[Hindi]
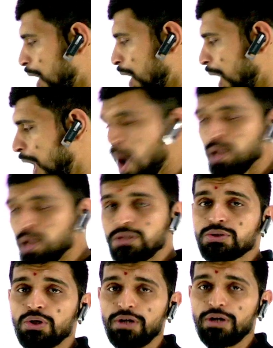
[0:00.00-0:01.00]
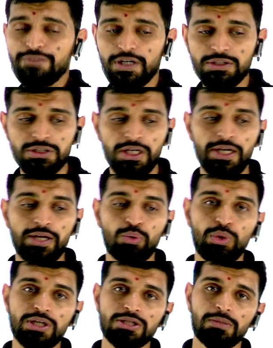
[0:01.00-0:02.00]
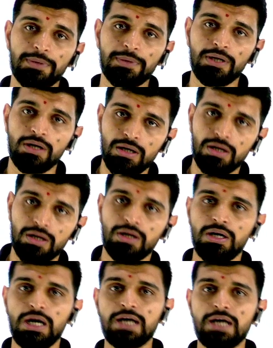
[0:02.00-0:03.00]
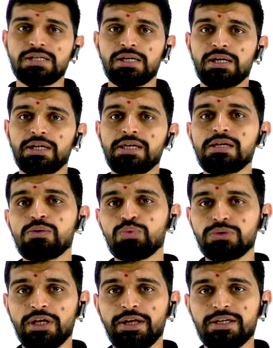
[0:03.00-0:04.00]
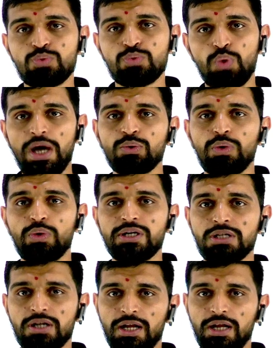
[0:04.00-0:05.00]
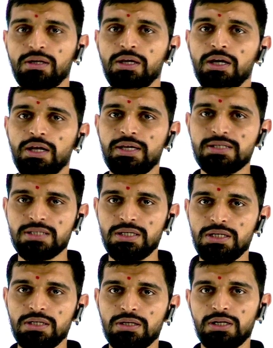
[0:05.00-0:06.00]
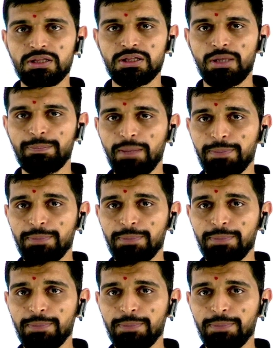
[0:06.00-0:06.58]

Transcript: also differential equation per uh, generally there is one question regularly seen in the paper